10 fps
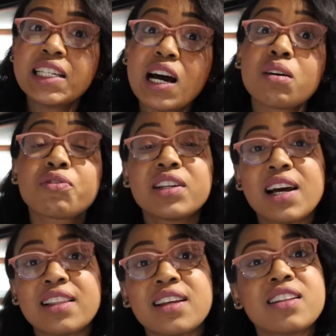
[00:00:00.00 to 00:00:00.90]
ya al
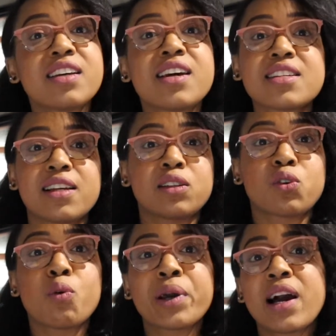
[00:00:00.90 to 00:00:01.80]
final del día se
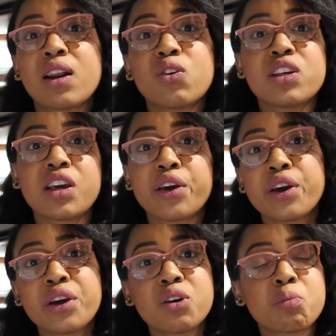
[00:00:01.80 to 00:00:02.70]
comen algo
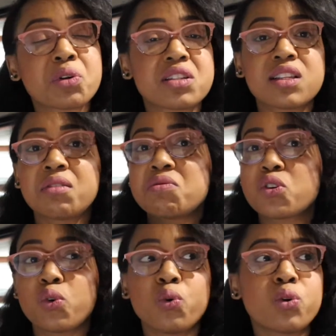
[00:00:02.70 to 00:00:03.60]
ligero, puede ser un
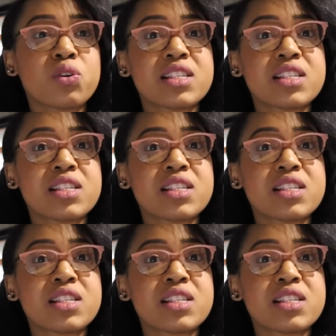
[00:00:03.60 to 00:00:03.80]
yogur, una